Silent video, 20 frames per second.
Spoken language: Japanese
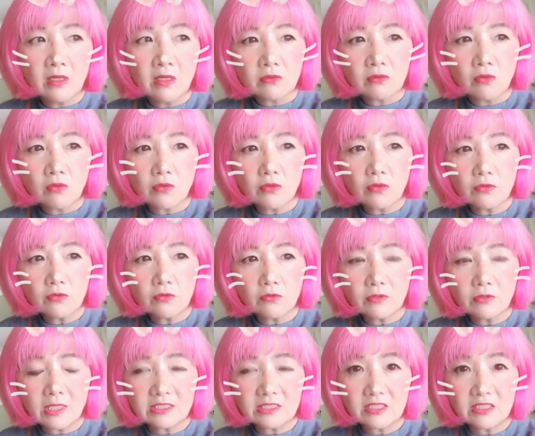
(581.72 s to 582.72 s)
心の
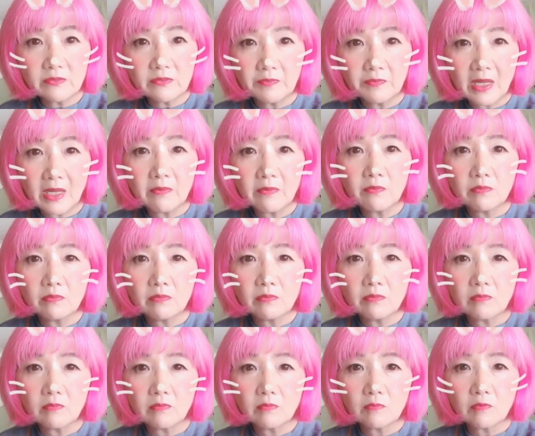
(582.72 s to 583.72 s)
羅針盤
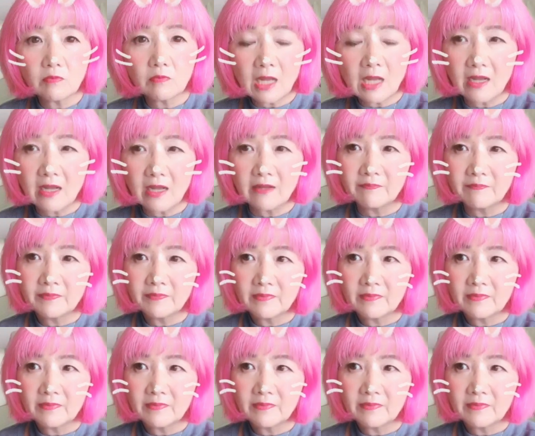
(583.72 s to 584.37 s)
が